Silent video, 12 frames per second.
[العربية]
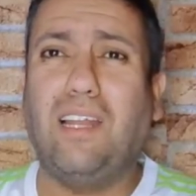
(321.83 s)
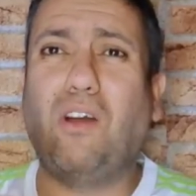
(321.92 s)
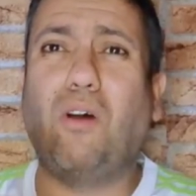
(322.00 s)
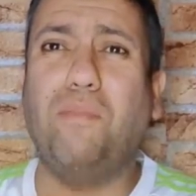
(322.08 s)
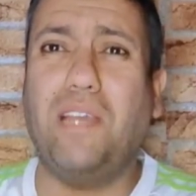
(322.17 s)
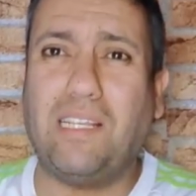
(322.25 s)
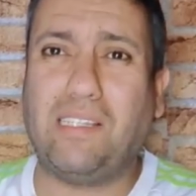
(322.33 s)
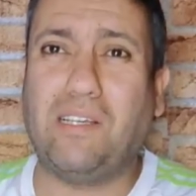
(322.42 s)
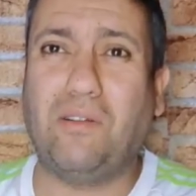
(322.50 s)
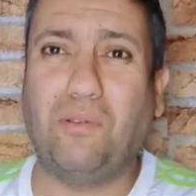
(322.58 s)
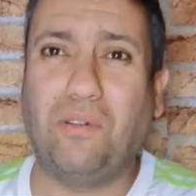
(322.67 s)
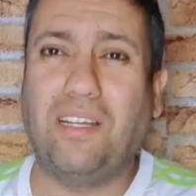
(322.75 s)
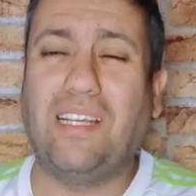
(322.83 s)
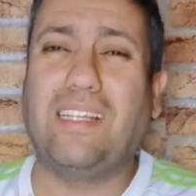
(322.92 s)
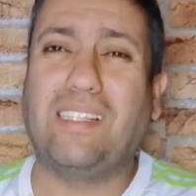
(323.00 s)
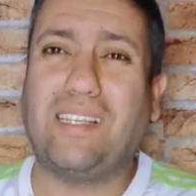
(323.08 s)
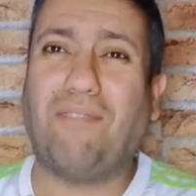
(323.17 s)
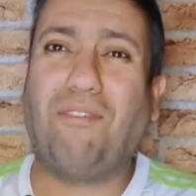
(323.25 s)
لا هم يحزنون
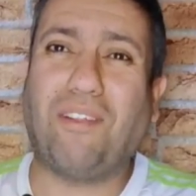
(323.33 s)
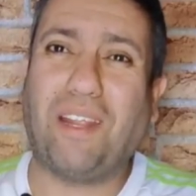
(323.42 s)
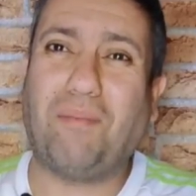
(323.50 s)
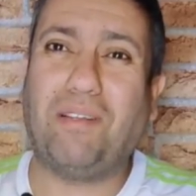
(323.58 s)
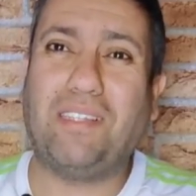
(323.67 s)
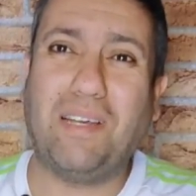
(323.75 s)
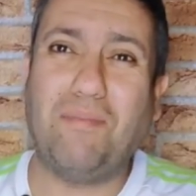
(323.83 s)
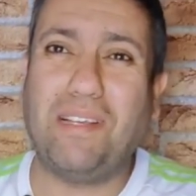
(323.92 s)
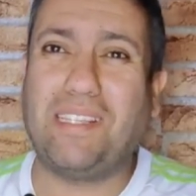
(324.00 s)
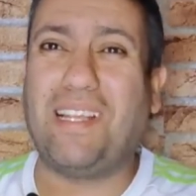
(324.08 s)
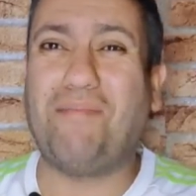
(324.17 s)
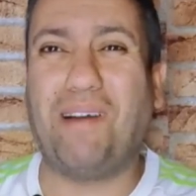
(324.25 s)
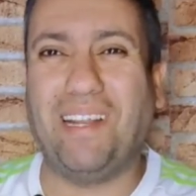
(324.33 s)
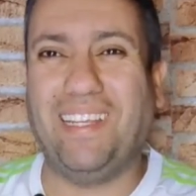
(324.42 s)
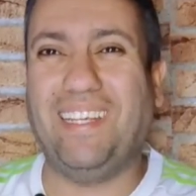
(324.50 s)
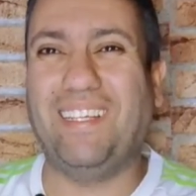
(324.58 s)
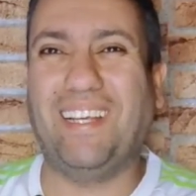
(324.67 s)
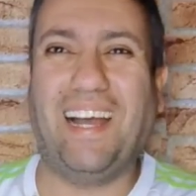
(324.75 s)
صفر ضربه تماس
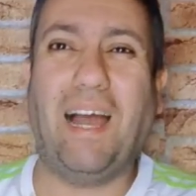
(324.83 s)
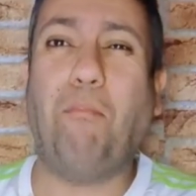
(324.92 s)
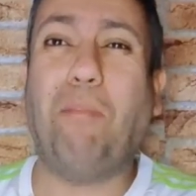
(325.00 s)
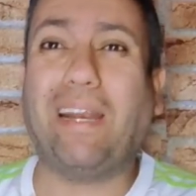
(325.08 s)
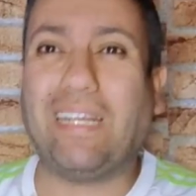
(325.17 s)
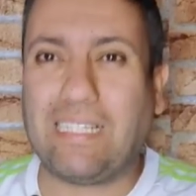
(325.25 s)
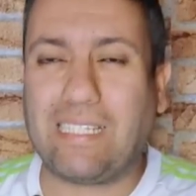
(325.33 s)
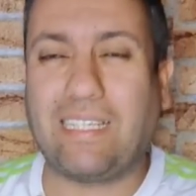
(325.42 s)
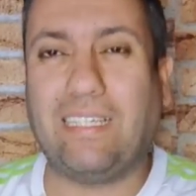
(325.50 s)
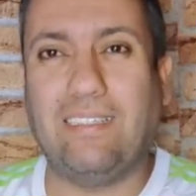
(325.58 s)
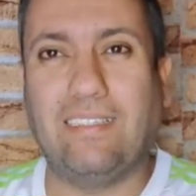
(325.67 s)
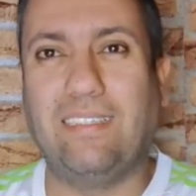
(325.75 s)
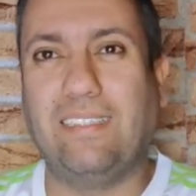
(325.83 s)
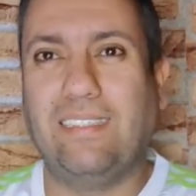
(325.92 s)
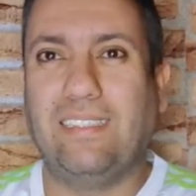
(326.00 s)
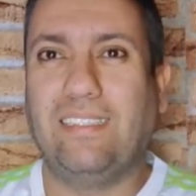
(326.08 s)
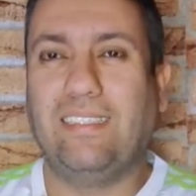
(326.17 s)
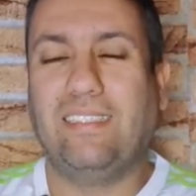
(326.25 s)
لمالي عمر راسك
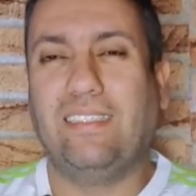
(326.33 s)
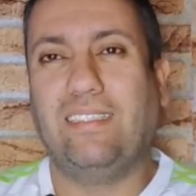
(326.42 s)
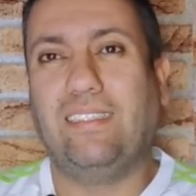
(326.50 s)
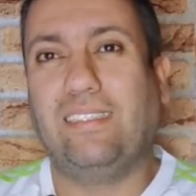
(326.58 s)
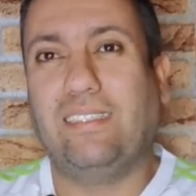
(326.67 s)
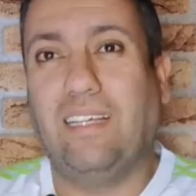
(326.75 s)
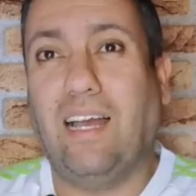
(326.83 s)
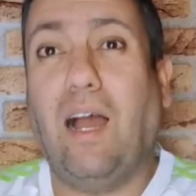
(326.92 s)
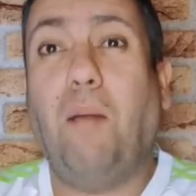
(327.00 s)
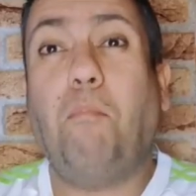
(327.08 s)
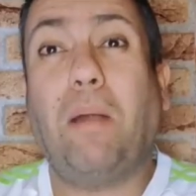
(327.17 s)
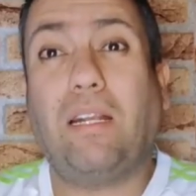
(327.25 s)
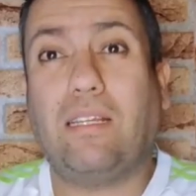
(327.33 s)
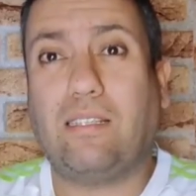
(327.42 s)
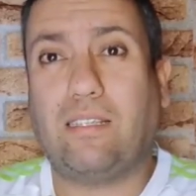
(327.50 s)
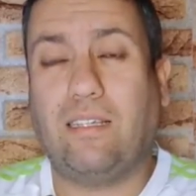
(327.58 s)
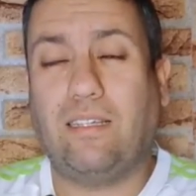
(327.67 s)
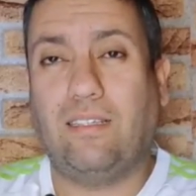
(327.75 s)
عمر
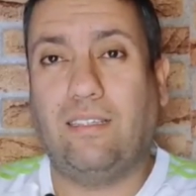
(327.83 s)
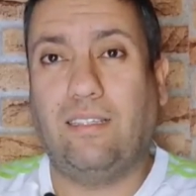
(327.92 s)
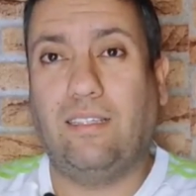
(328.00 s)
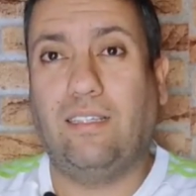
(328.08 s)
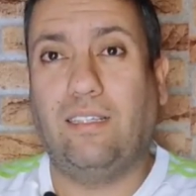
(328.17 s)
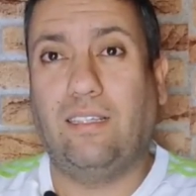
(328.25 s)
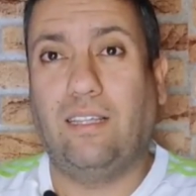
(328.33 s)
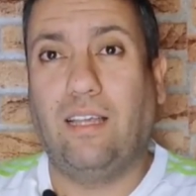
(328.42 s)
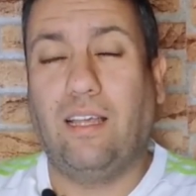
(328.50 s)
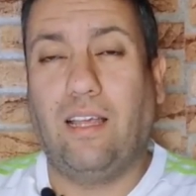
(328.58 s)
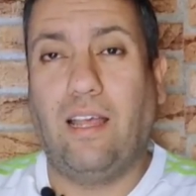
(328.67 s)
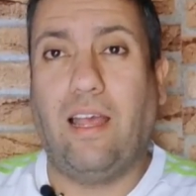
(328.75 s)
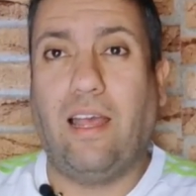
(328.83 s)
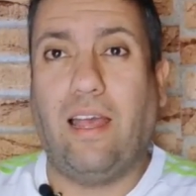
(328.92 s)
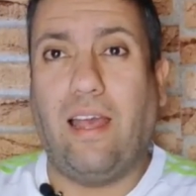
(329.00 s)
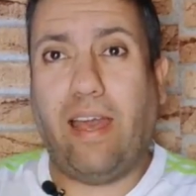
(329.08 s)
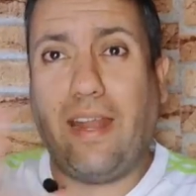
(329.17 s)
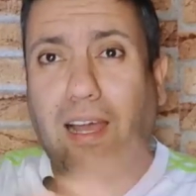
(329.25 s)
راسك
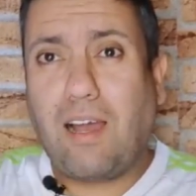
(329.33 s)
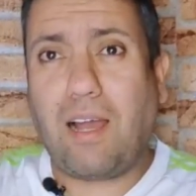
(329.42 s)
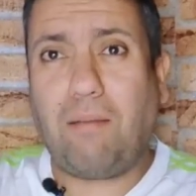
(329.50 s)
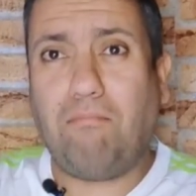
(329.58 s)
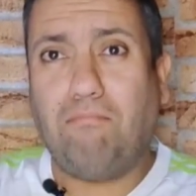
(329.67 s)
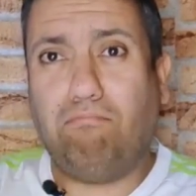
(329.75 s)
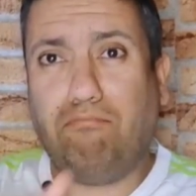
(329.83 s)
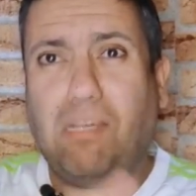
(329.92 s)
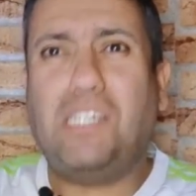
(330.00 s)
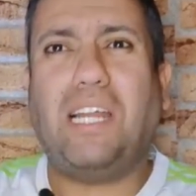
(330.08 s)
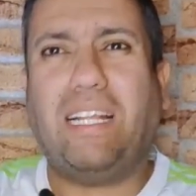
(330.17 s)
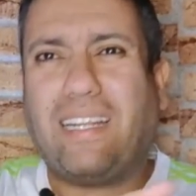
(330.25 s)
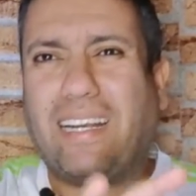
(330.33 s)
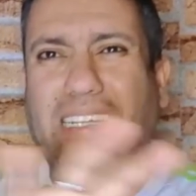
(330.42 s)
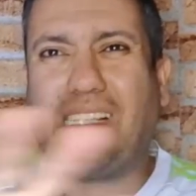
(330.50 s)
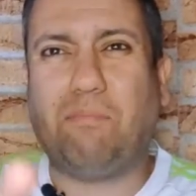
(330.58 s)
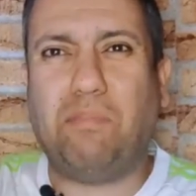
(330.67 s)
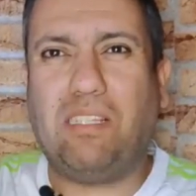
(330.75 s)
انا ماشي
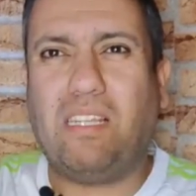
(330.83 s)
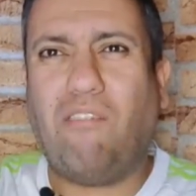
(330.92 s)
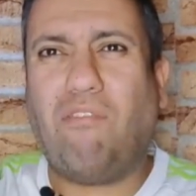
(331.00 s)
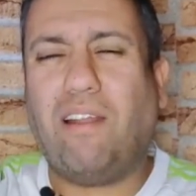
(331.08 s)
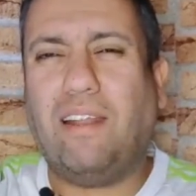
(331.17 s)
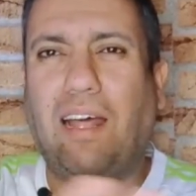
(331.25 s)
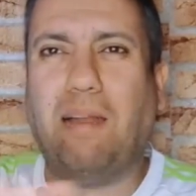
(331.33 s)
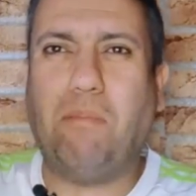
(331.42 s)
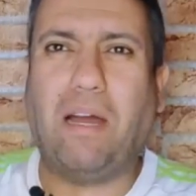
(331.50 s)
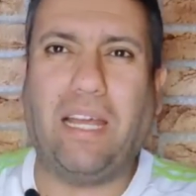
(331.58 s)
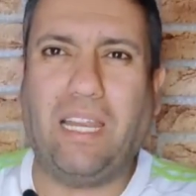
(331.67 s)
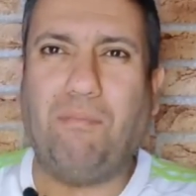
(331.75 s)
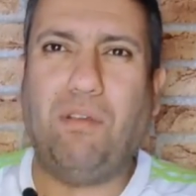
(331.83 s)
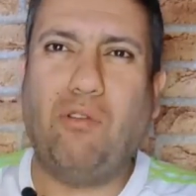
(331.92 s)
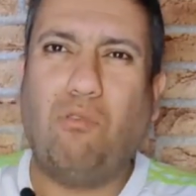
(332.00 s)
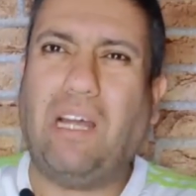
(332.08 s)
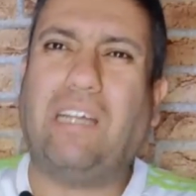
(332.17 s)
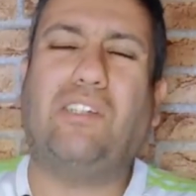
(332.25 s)
نركز بزاف على المغربي
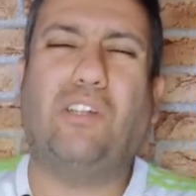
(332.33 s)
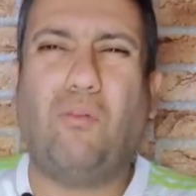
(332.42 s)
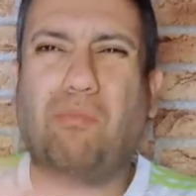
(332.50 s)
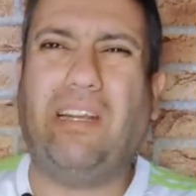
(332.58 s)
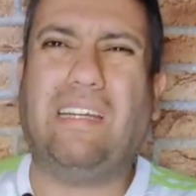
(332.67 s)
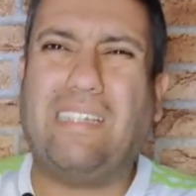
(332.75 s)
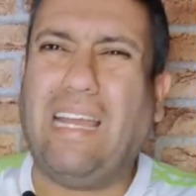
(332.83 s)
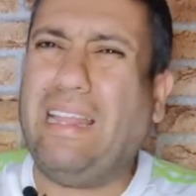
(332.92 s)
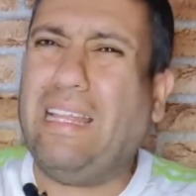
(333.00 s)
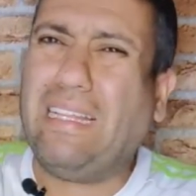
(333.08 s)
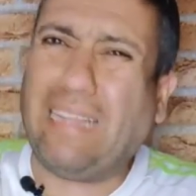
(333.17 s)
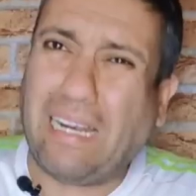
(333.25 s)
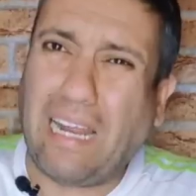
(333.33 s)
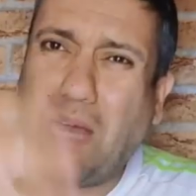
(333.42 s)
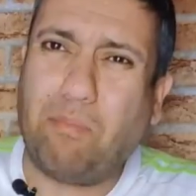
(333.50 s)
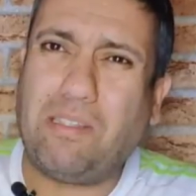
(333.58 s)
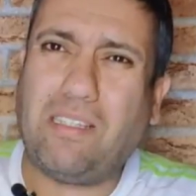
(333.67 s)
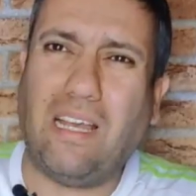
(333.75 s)
ولقجع وما لقجع هذه هضرناها
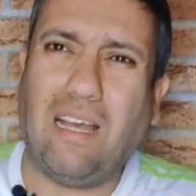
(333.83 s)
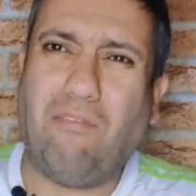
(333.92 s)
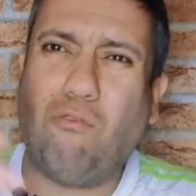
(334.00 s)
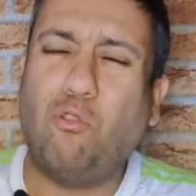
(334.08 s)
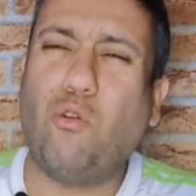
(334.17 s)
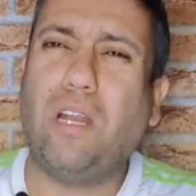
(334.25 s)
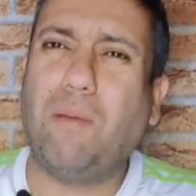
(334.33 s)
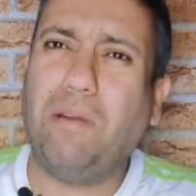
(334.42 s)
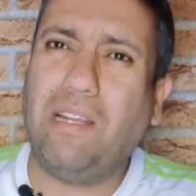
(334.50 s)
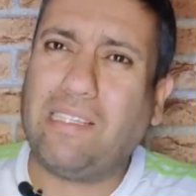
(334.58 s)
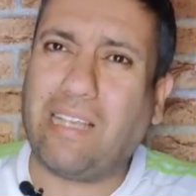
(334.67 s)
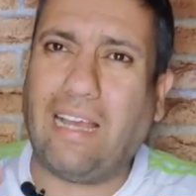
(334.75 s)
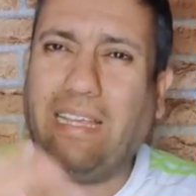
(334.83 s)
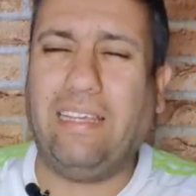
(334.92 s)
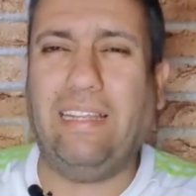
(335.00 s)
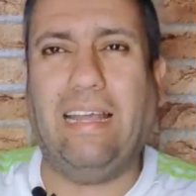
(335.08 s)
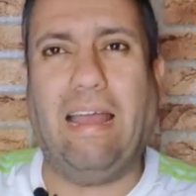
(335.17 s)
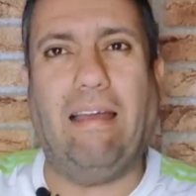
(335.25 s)
بزاف وقلنا باللي
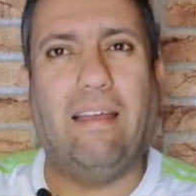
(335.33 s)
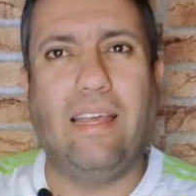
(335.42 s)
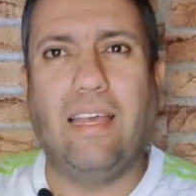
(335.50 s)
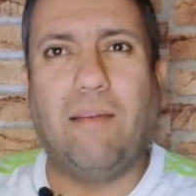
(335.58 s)
صاي يعني